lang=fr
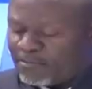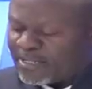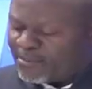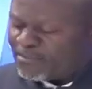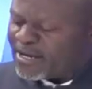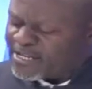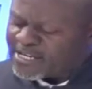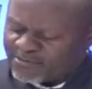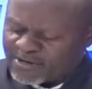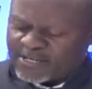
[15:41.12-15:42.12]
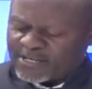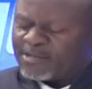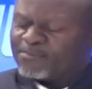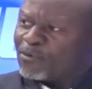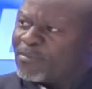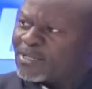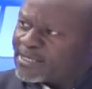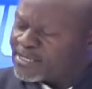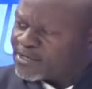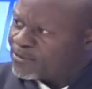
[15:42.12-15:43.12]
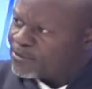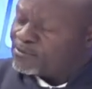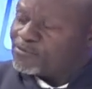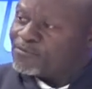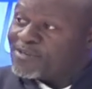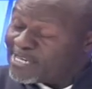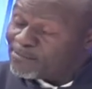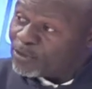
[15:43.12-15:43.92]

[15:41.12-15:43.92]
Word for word: y a des avancées diplomatiques euh, visibles.